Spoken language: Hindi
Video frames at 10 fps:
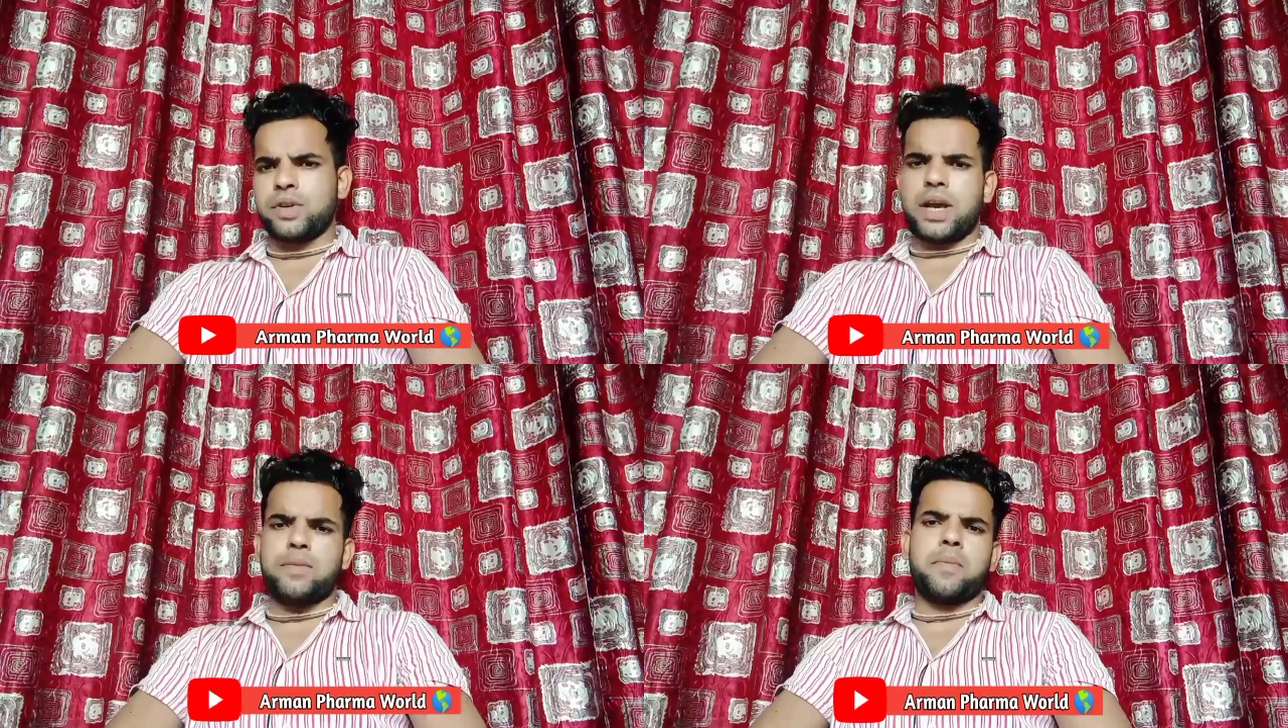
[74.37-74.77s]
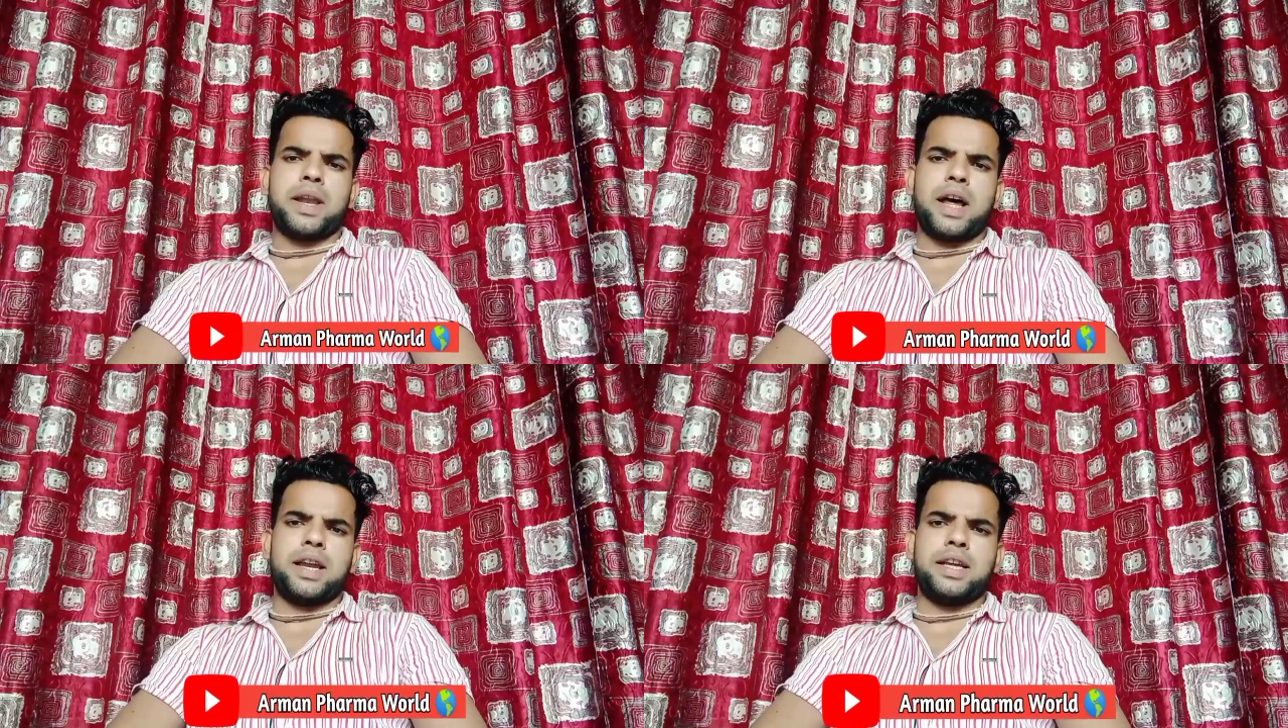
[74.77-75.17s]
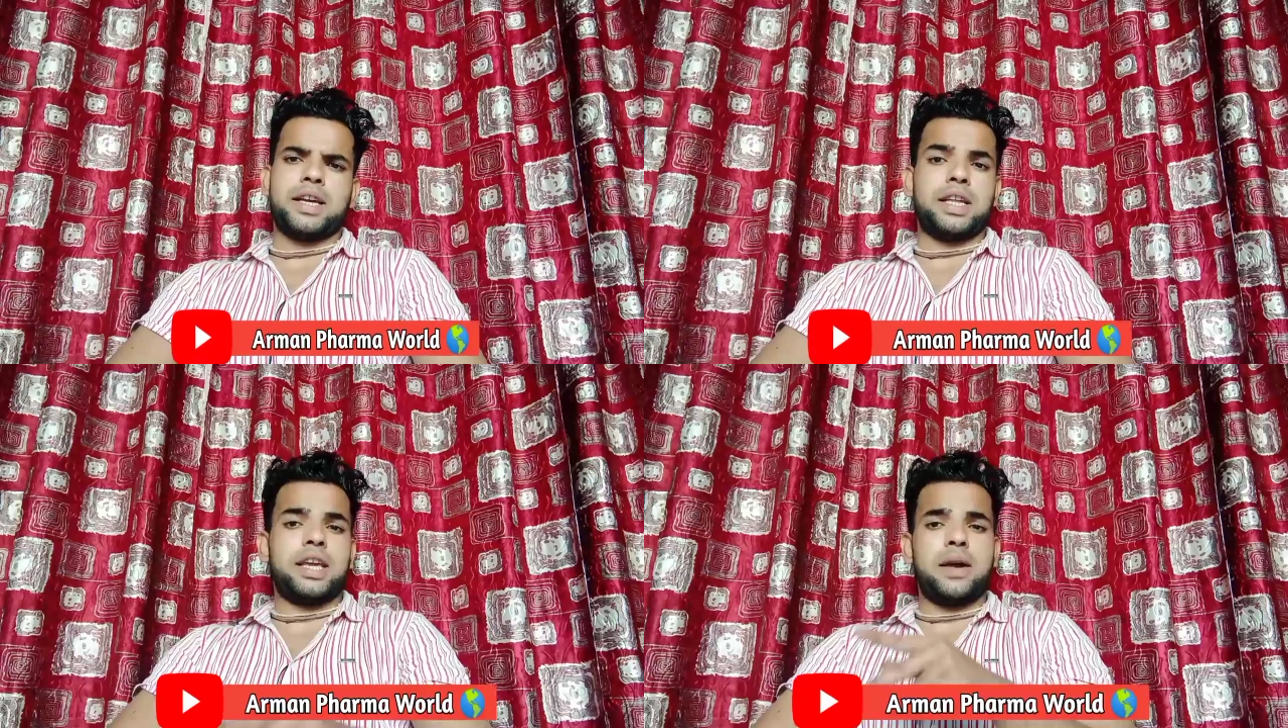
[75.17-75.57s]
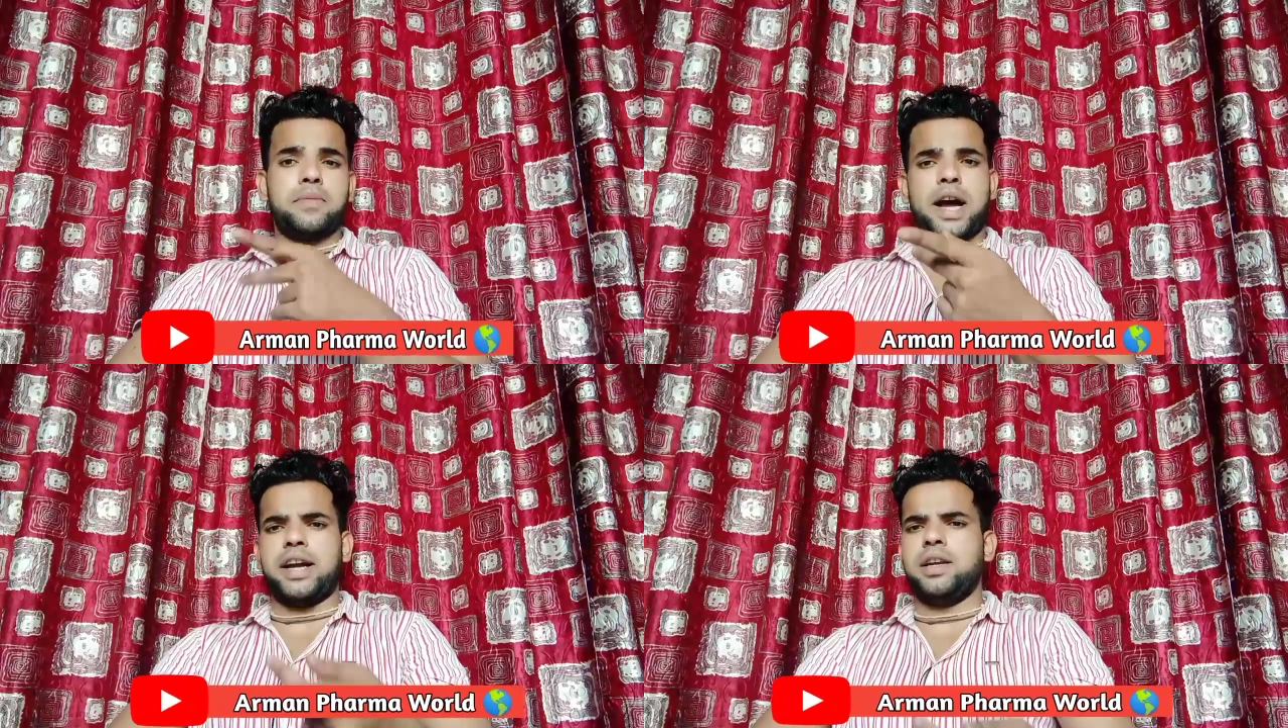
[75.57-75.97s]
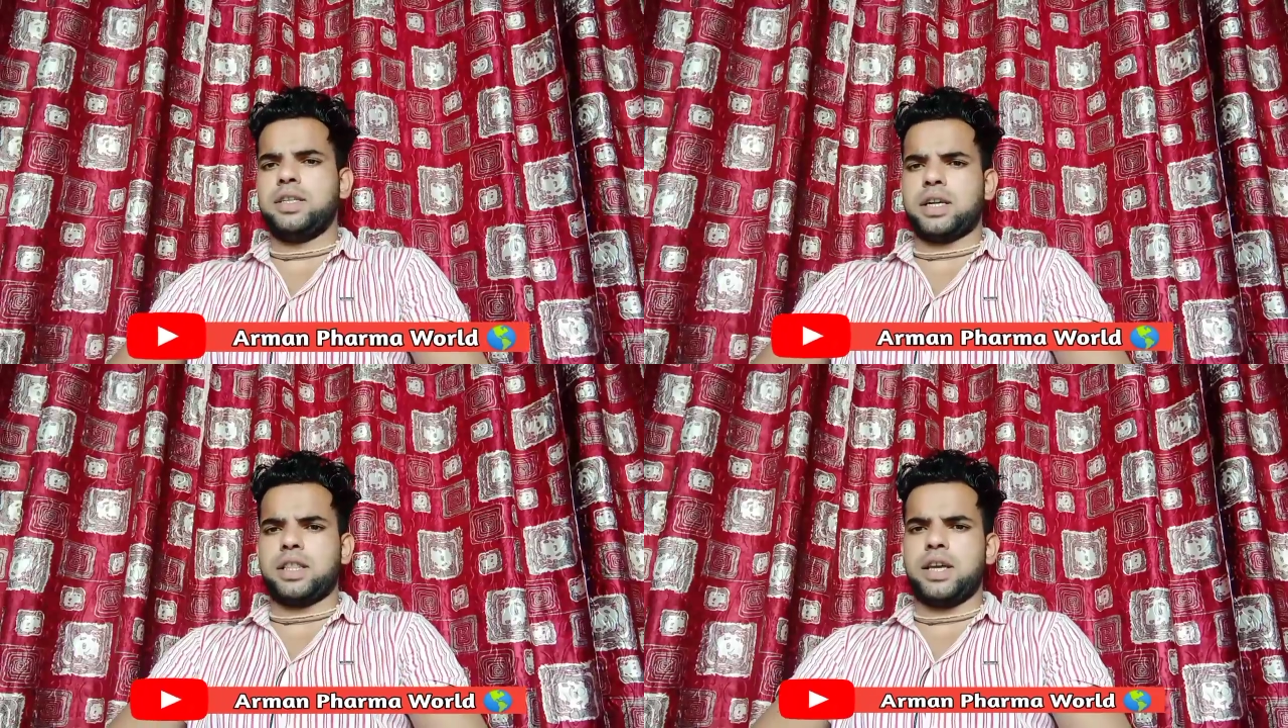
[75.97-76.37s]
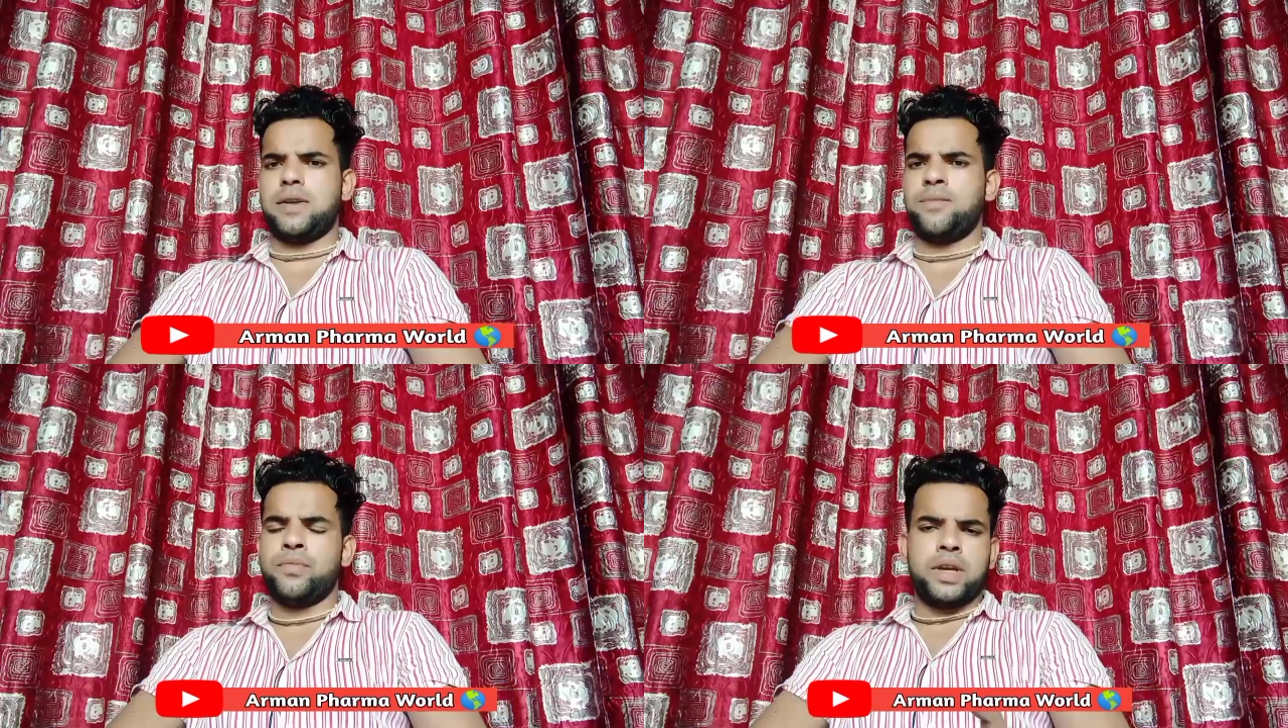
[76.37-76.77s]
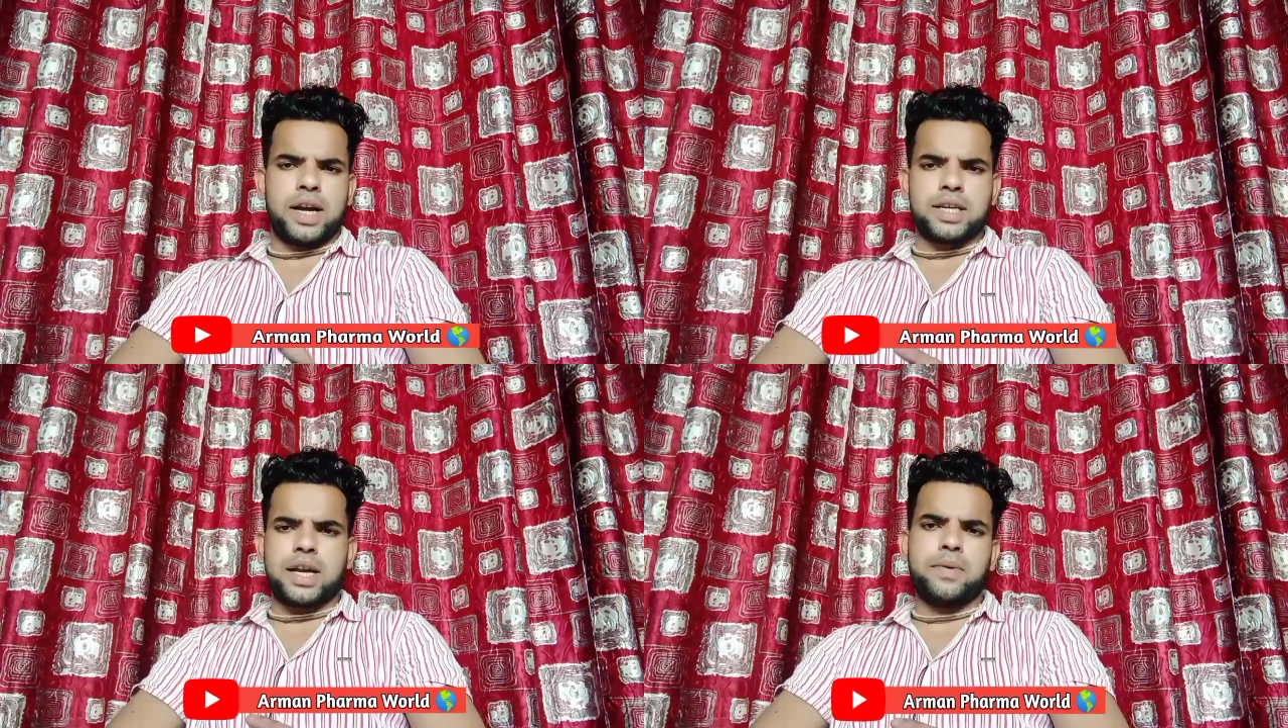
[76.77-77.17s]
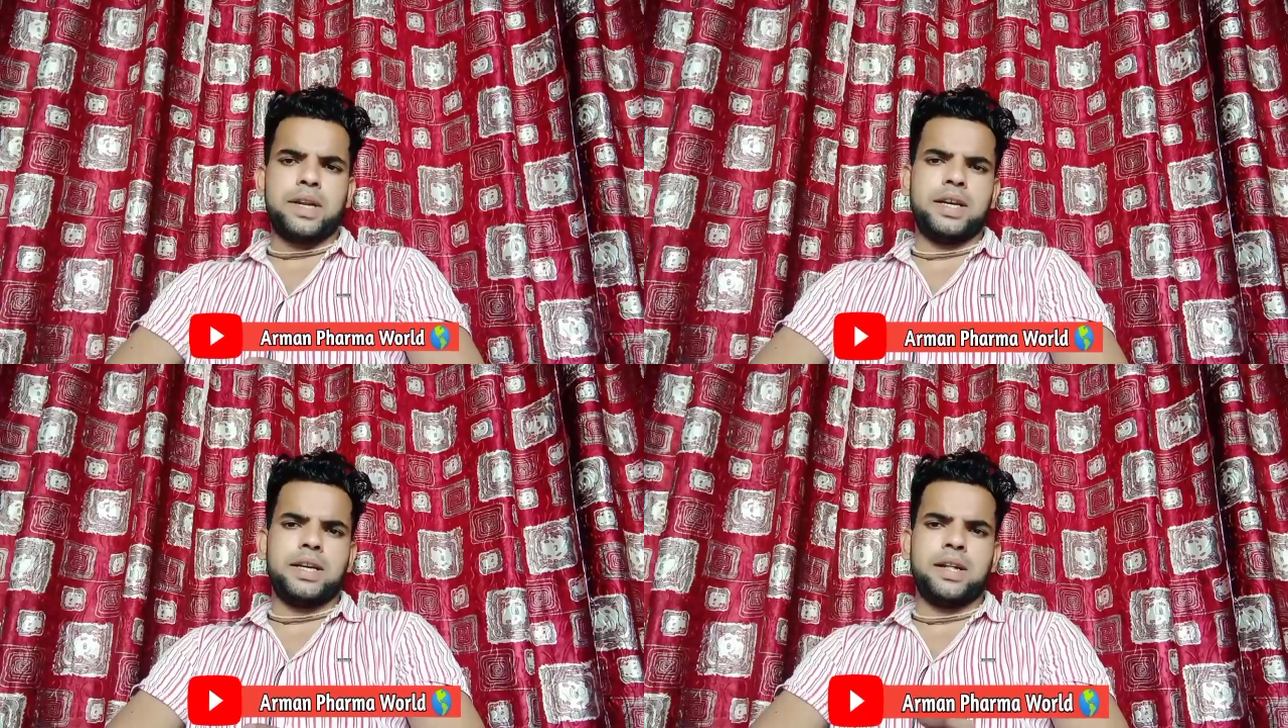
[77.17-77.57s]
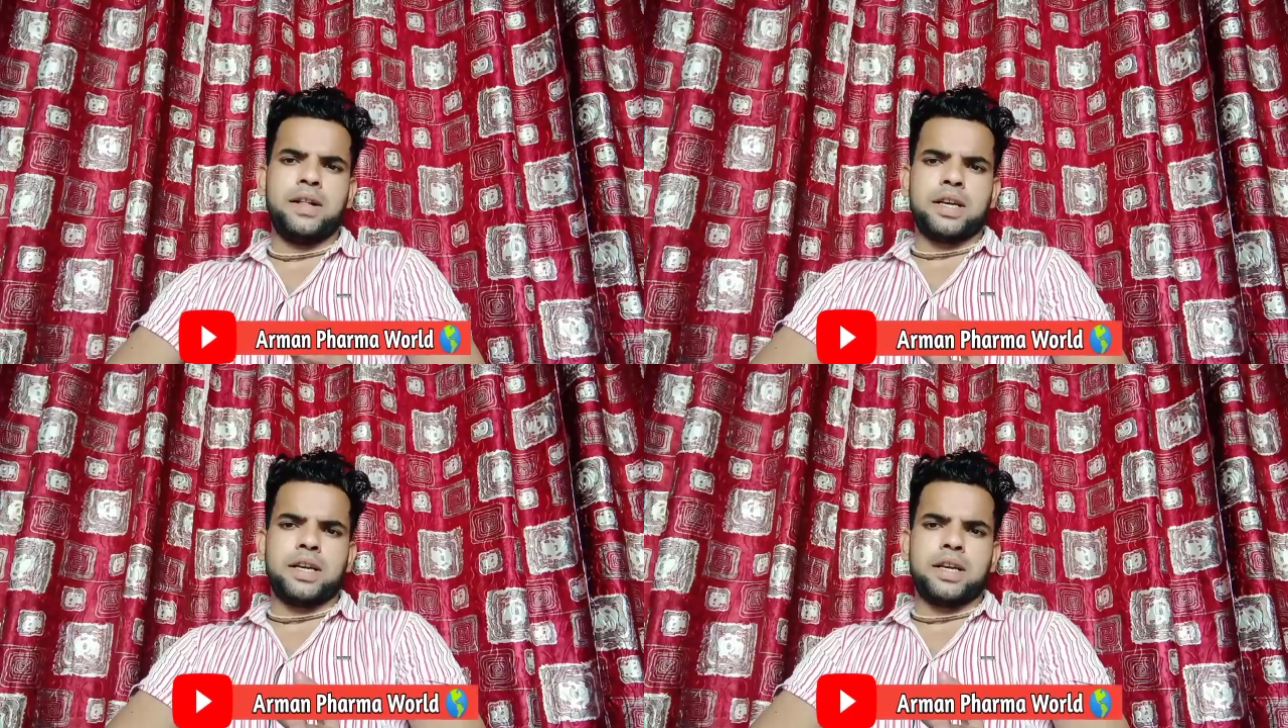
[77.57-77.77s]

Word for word: कि हमें मना नहीं है कि नहीं हम खा ही नहीं सकते हैं ऐसा भी नहीं है